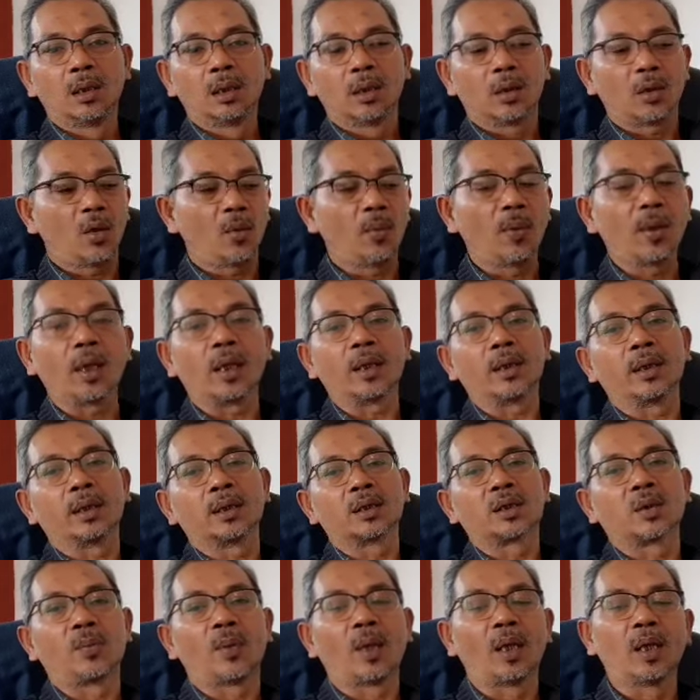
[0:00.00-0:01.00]
Kepala ini
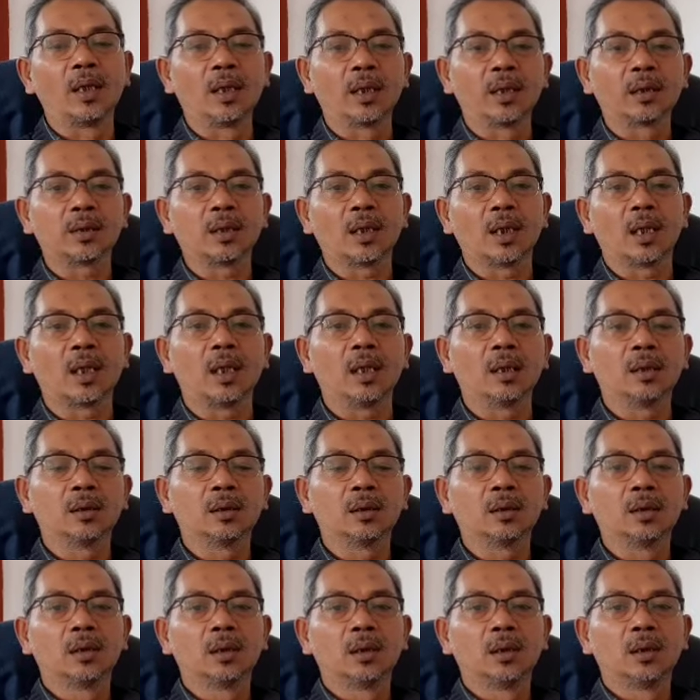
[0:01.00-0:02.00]
sebaliknya,
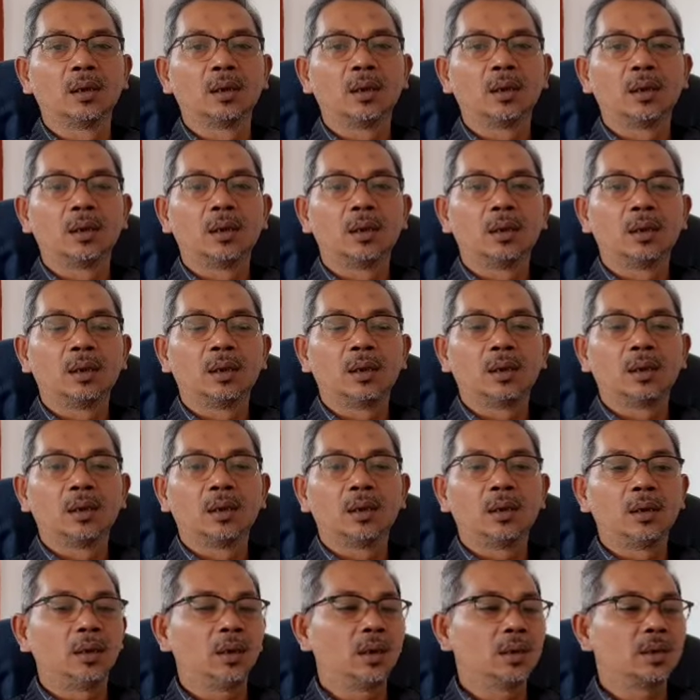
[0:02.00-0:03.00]

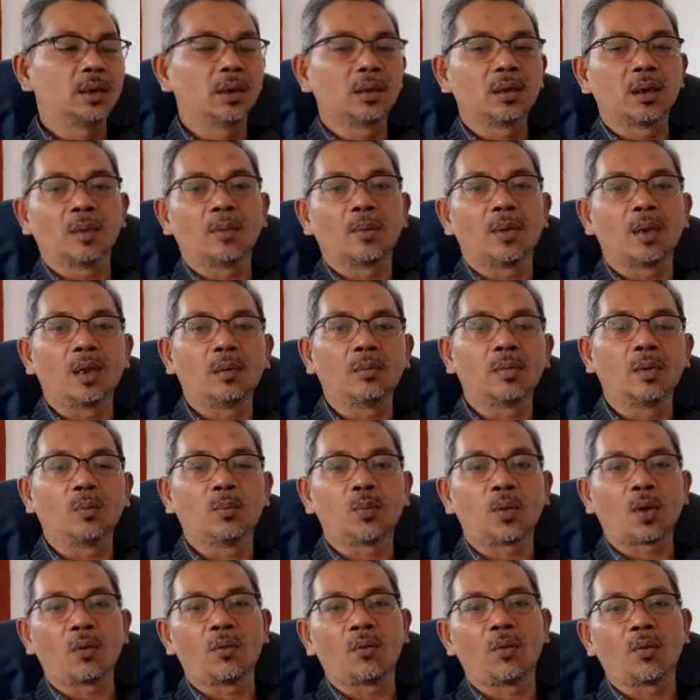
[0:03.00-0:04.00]
ini isinya malah
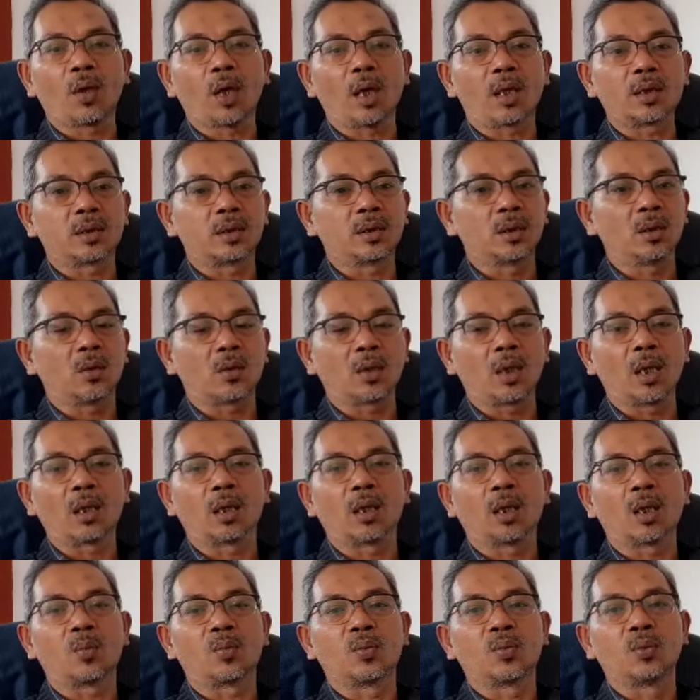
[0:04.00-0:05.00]
memprovokasi orang
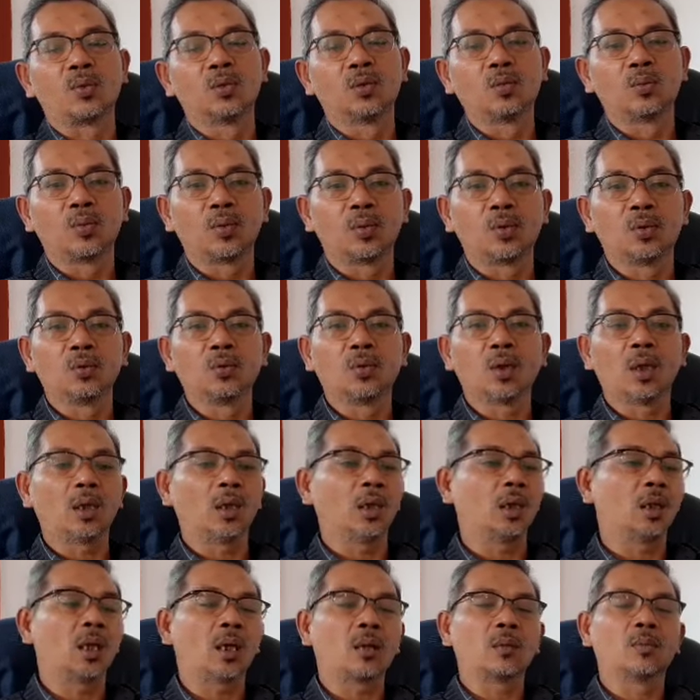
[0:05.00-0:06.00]
agar bunuh-bunuhan,
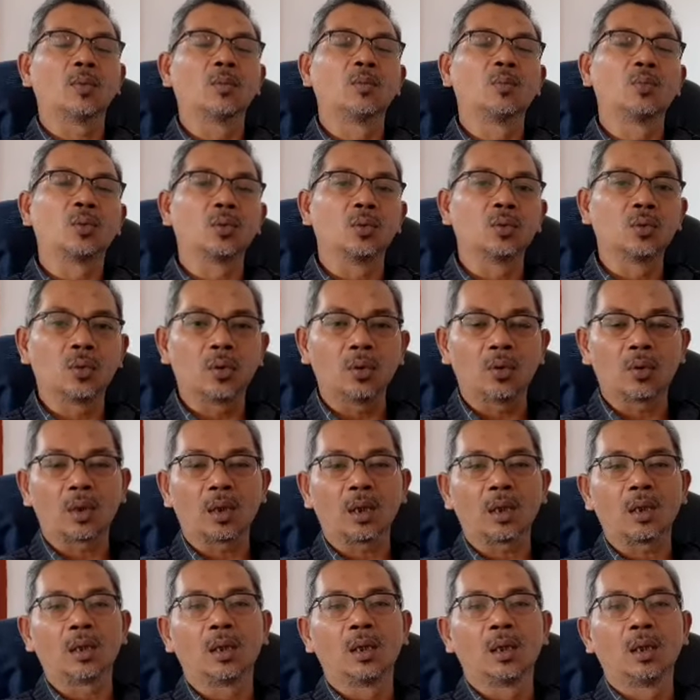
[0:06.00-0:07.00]
agar membunuh
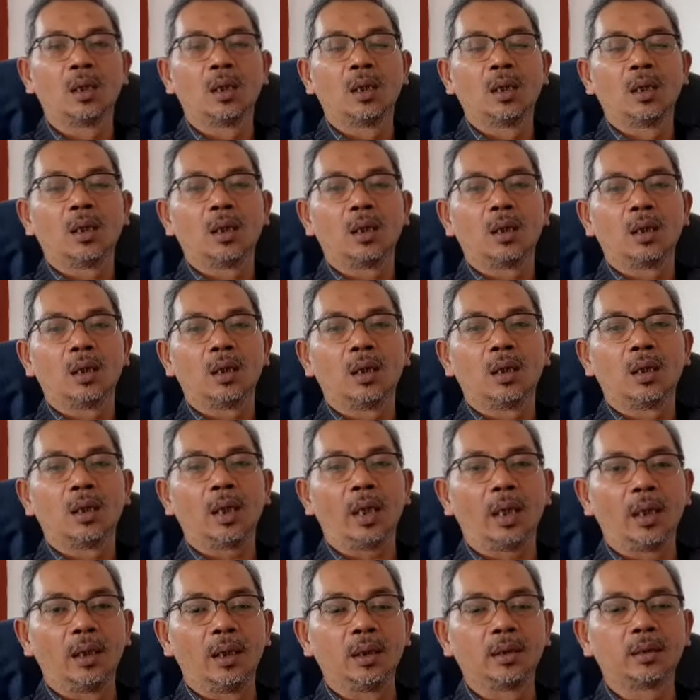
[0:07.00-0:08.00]
orang uh,
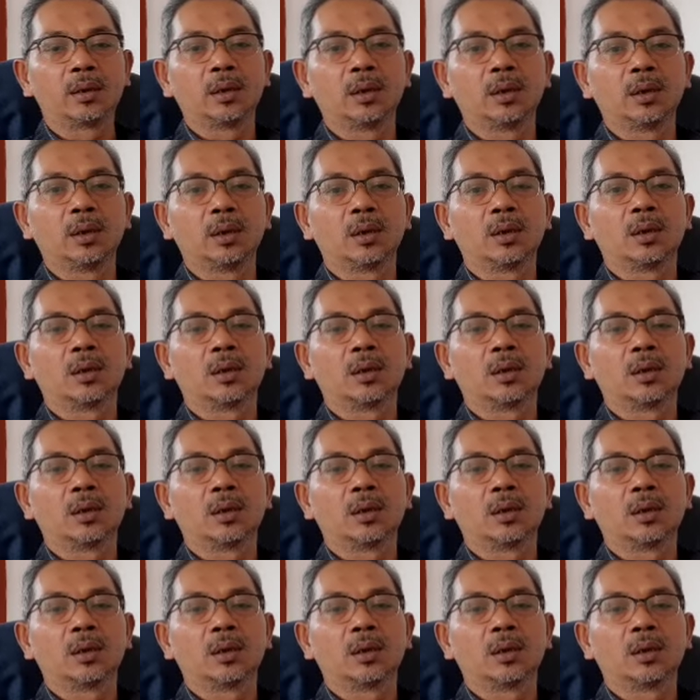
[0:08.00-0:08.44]
elit di